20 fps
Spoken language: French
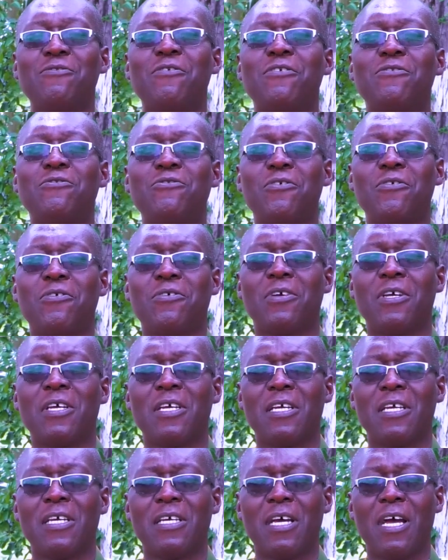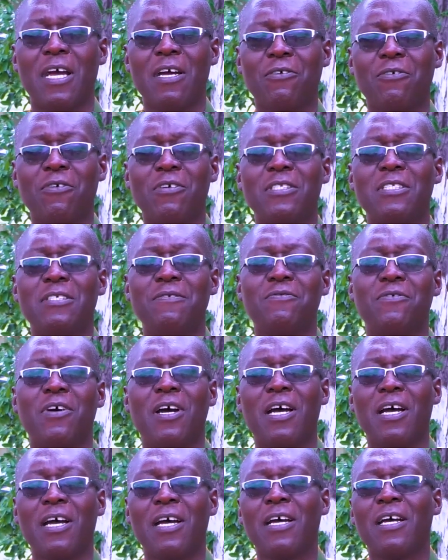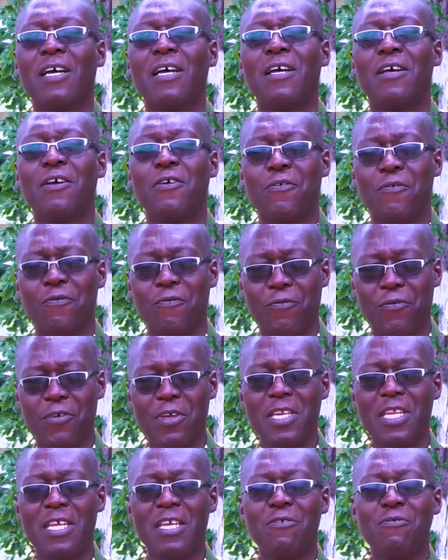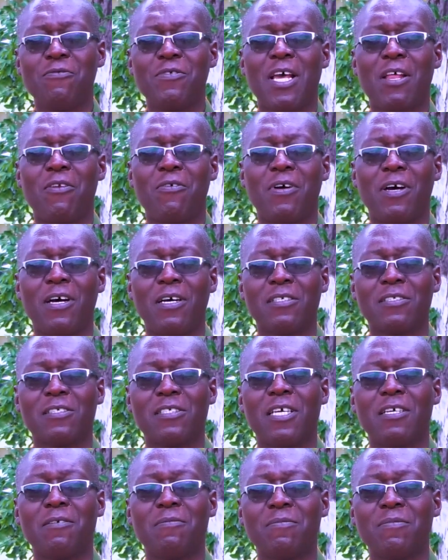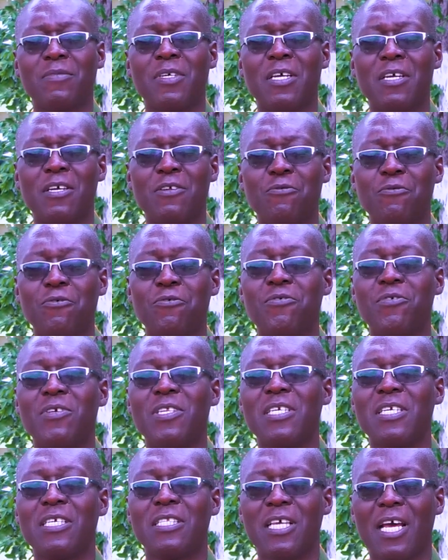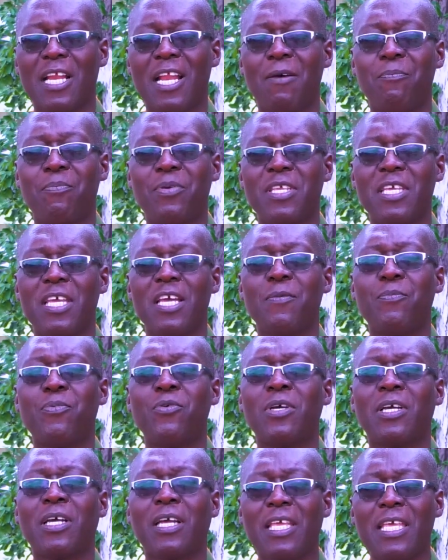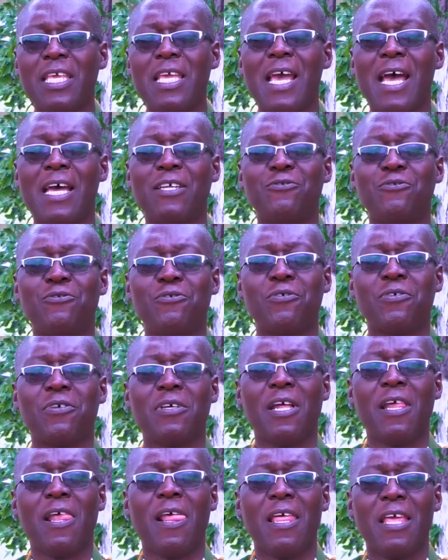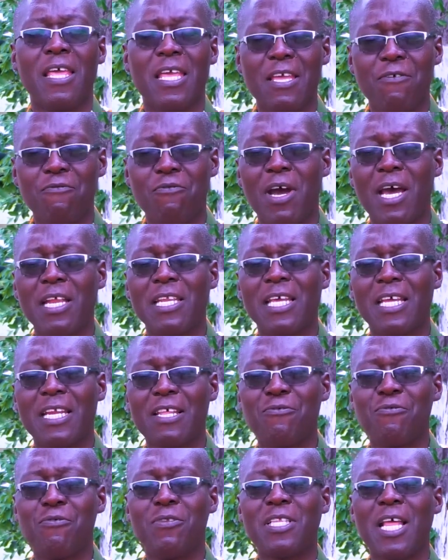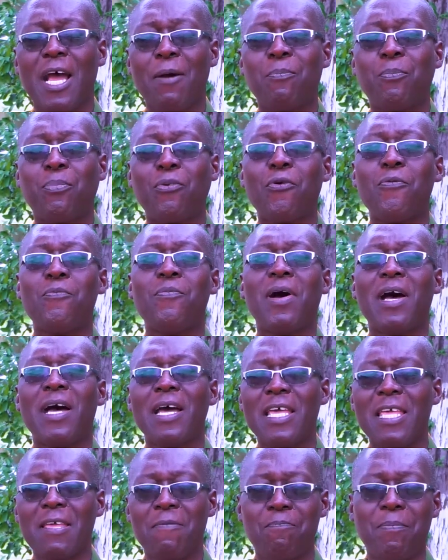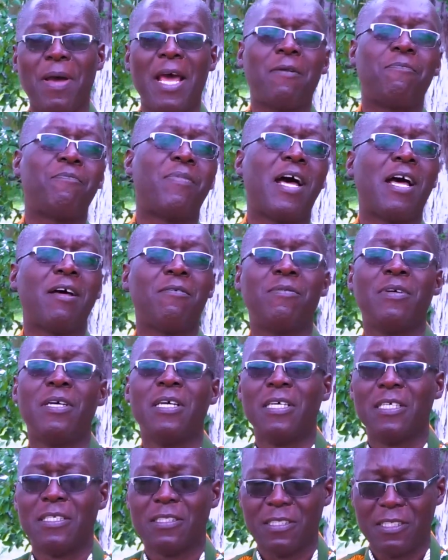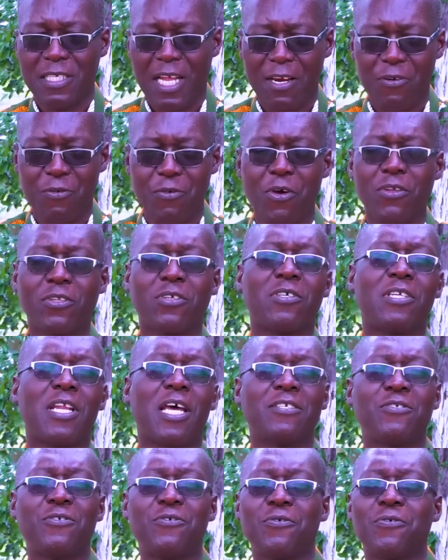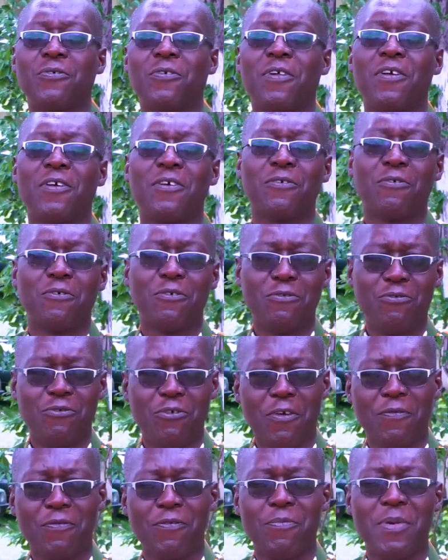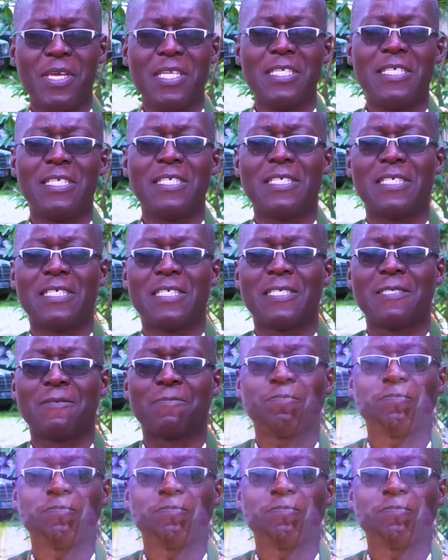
de Dieu en Côte d'Ivoire, venez, nous allons ensemble nous unir dans la prière pour crier à Dieu et voir des résultats probants et palpables dans notre nation. Que Dieu vous bénisse.